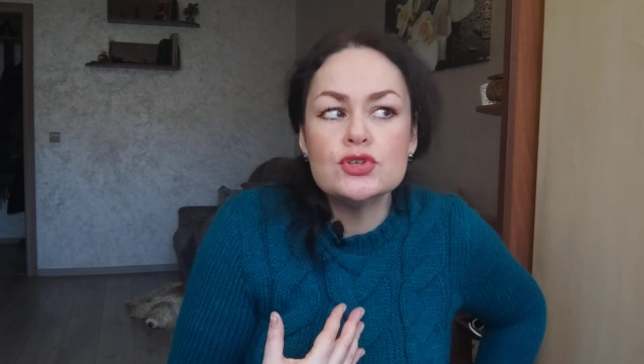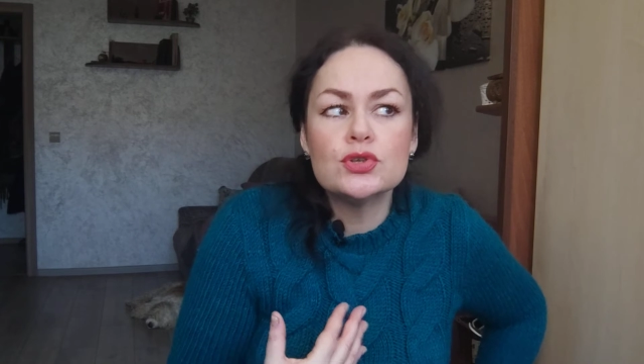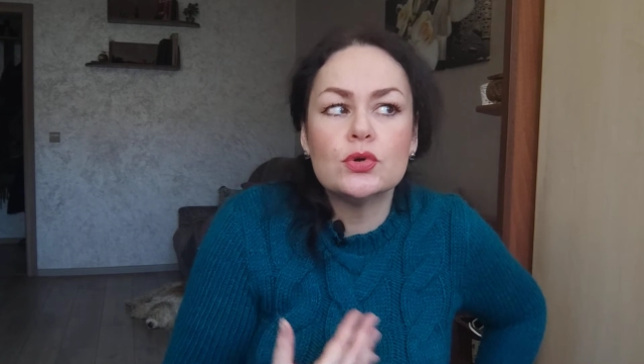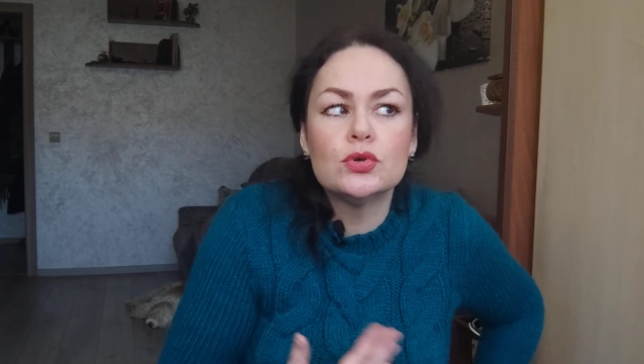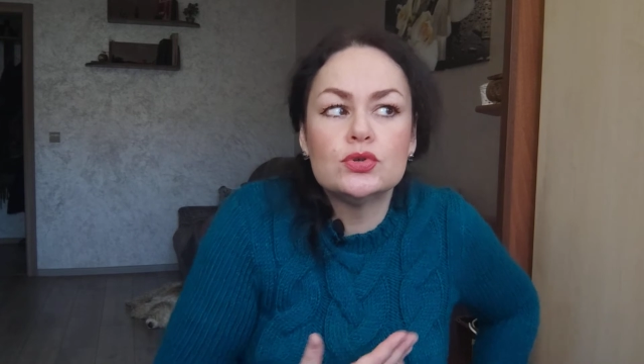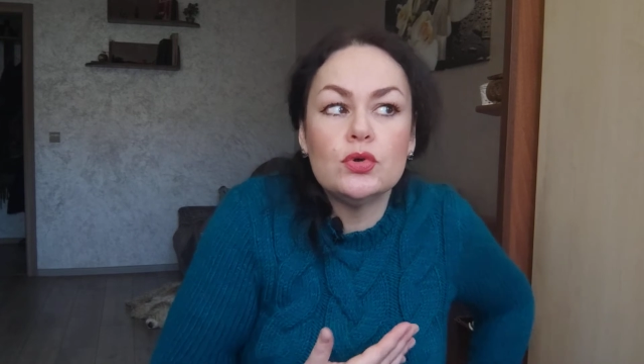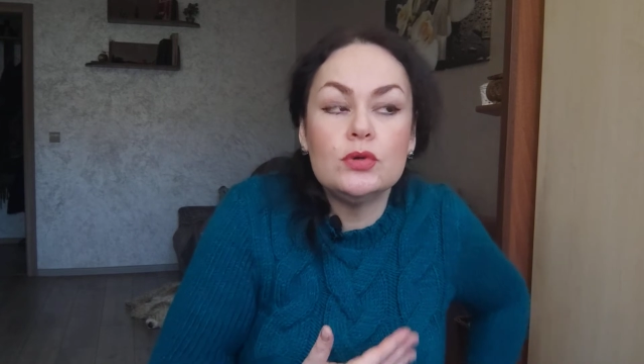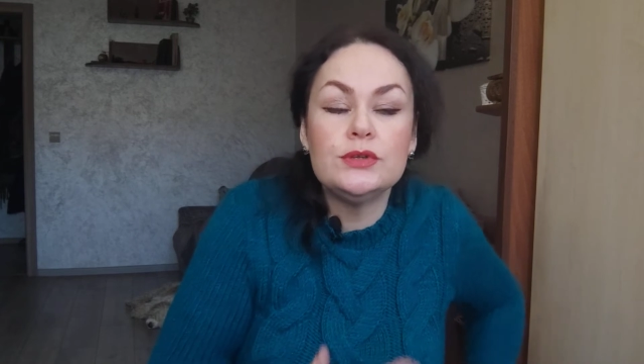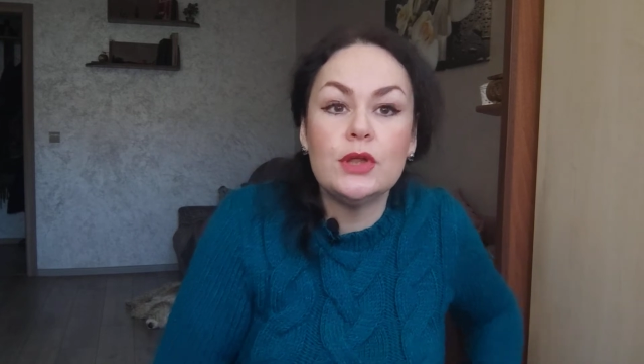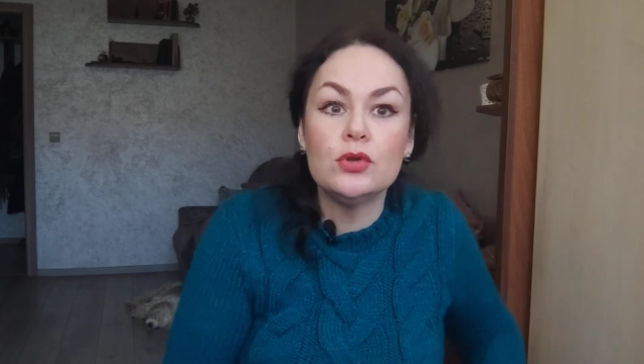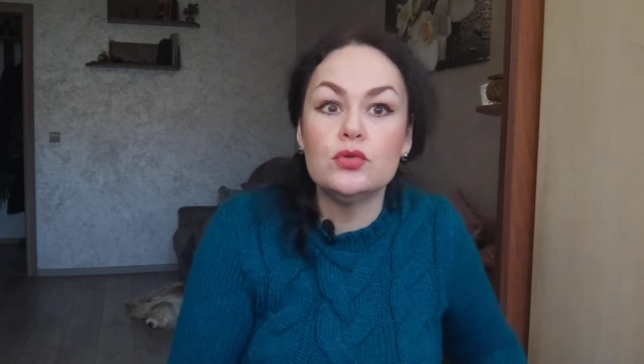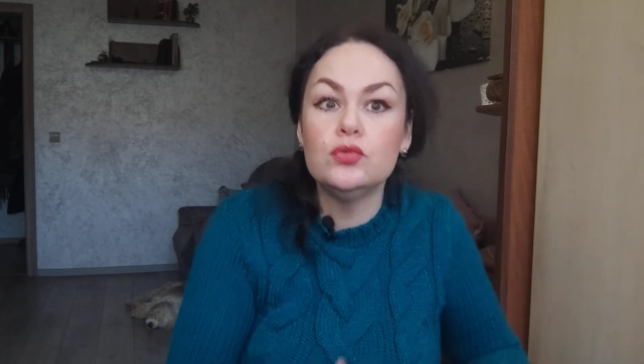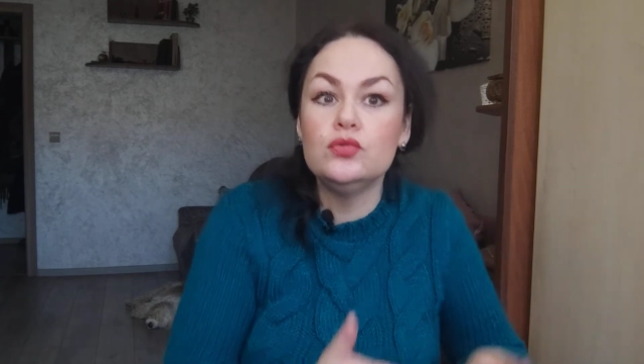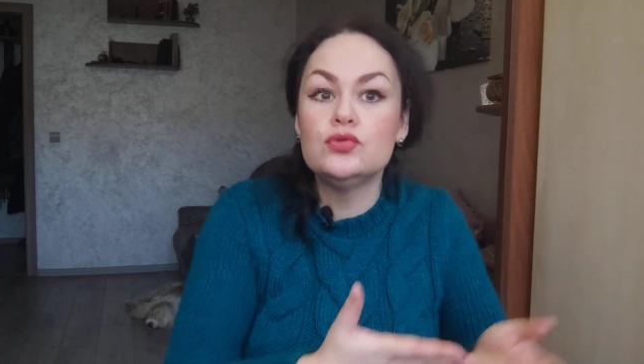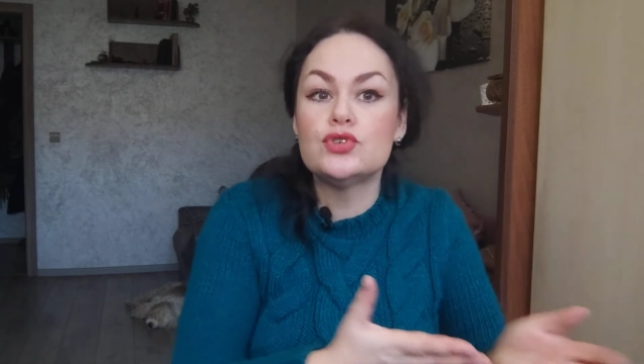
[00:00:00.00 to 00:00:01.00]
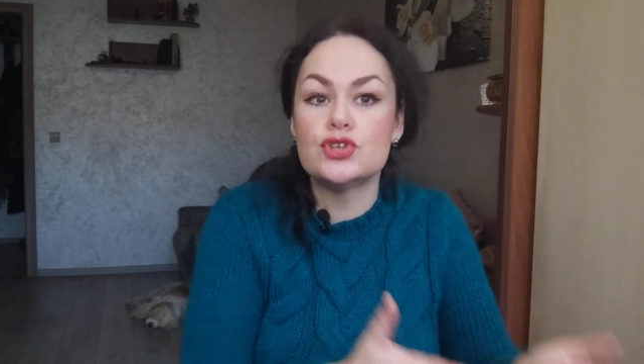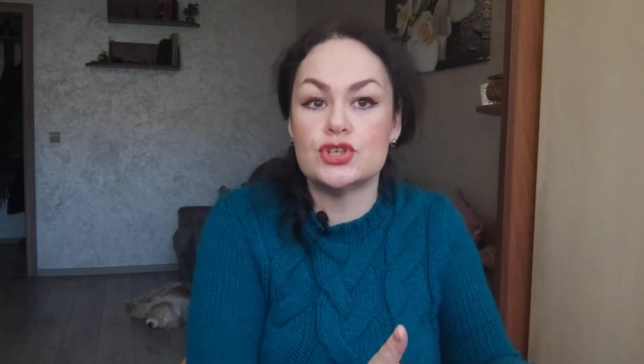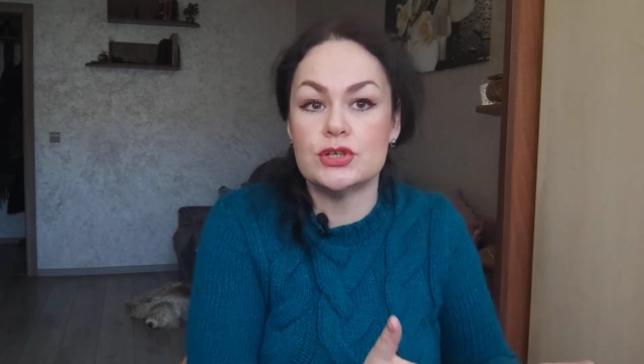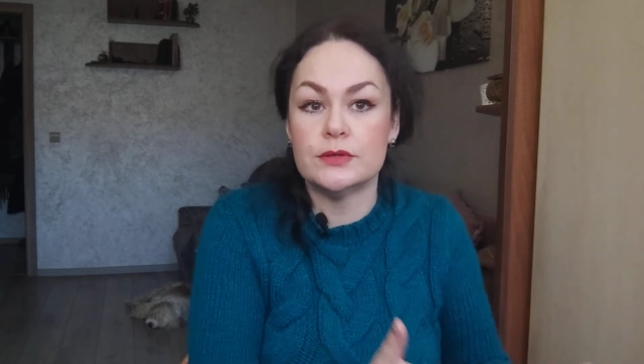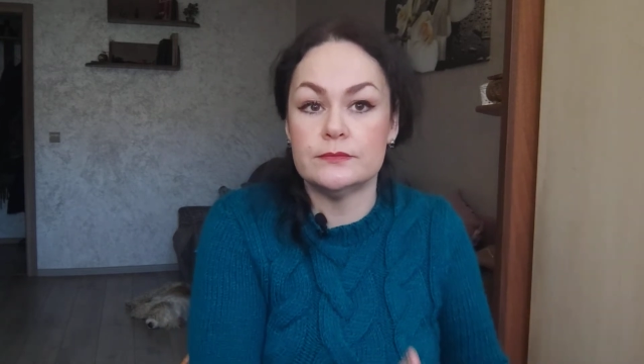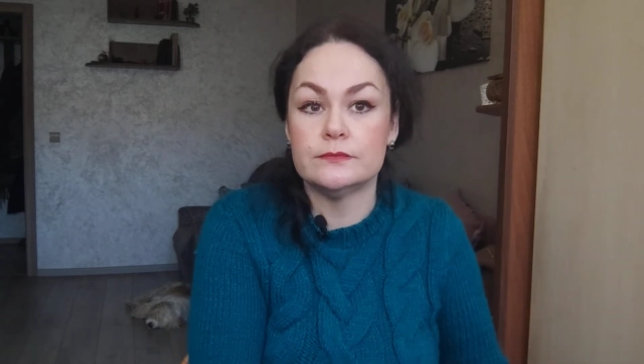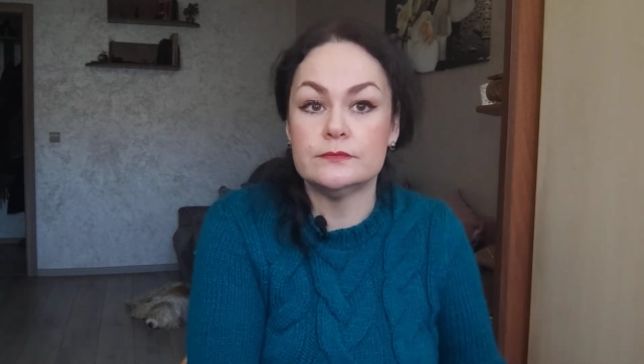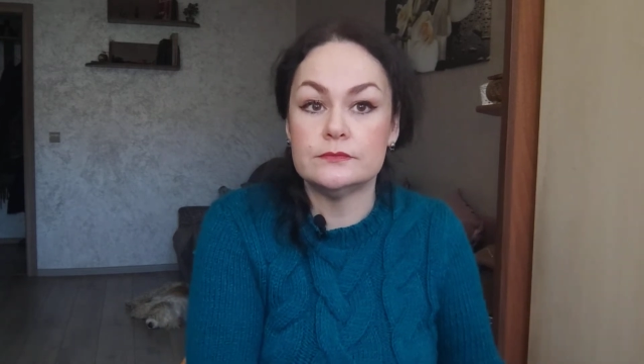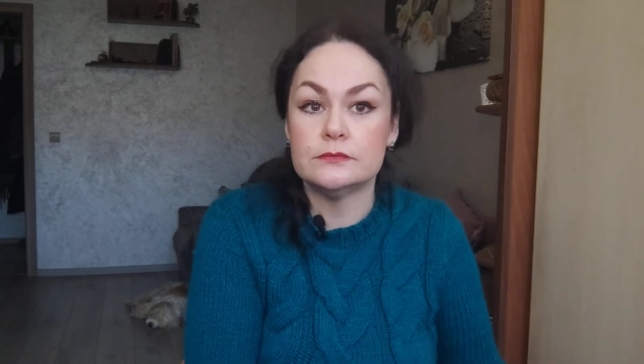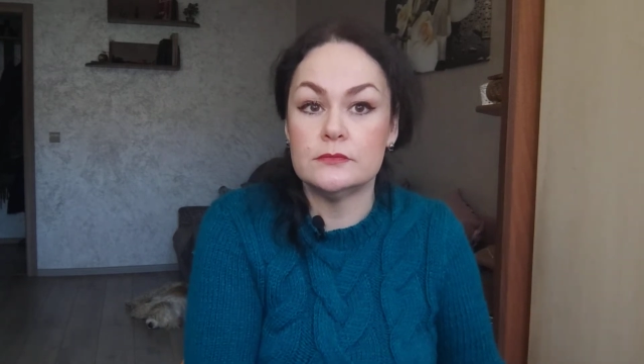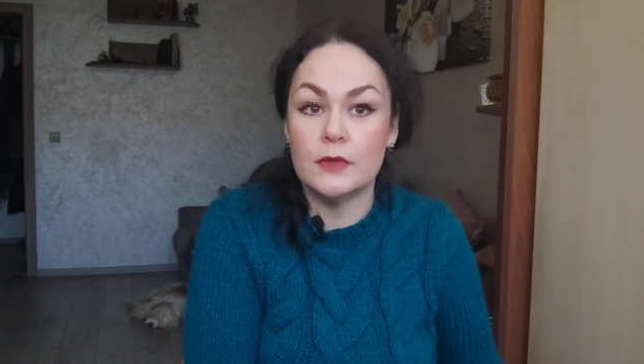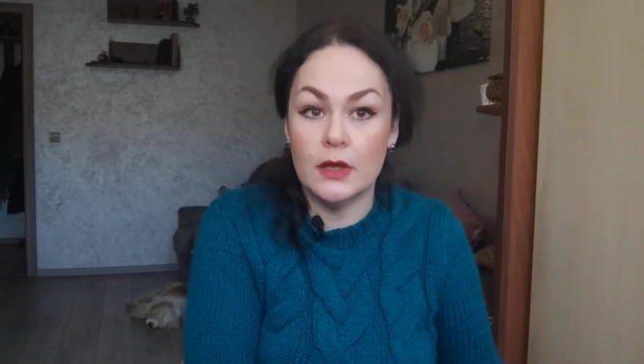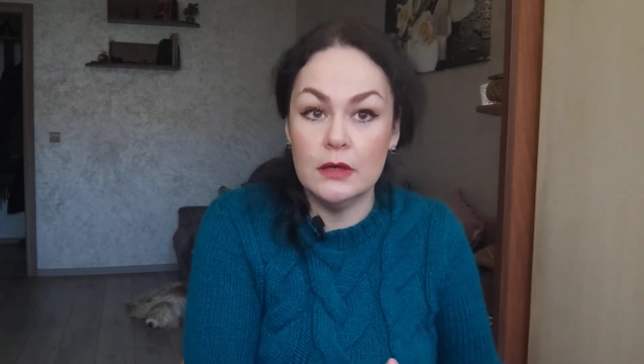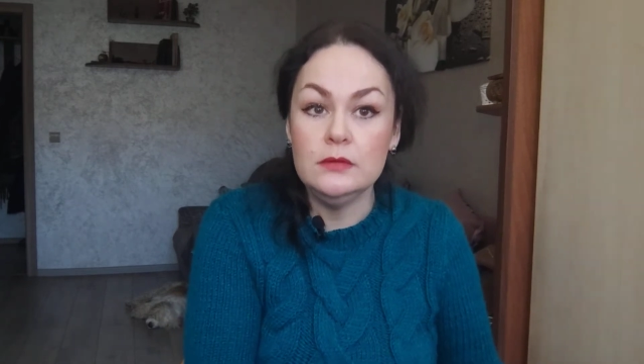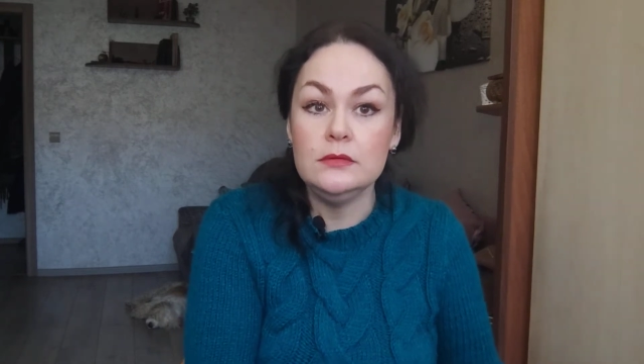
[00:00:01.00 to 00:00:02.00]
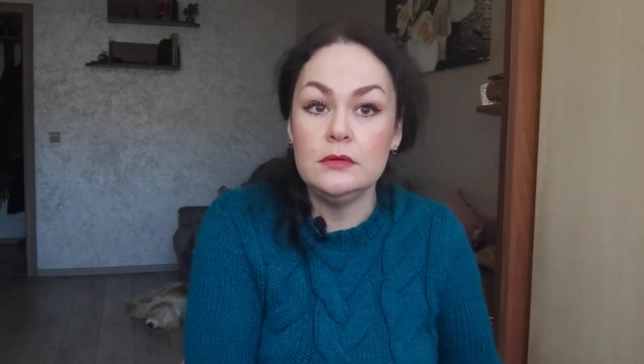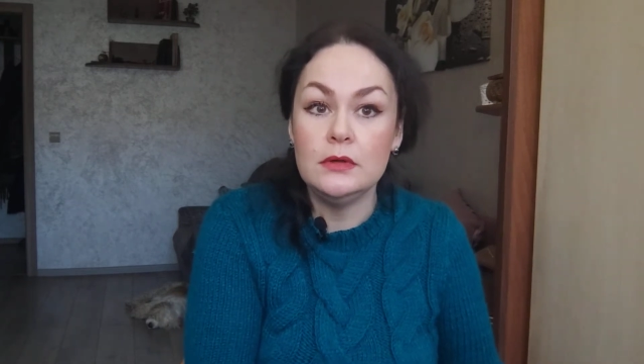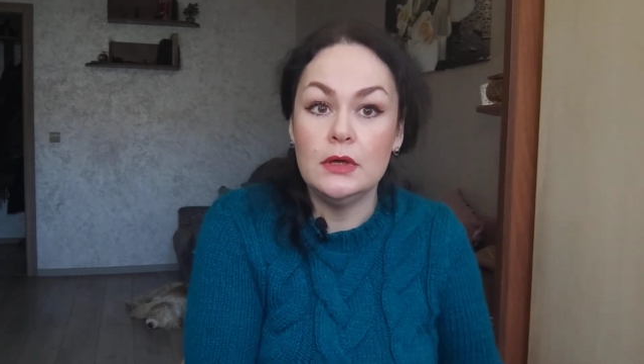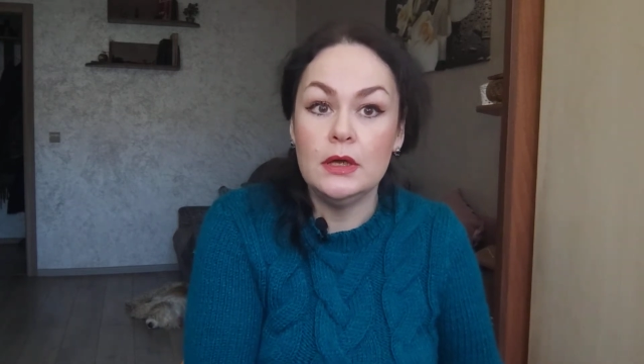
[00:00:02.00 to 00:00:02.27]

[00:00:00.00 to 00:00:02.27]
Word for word: что кто-то лучше – да,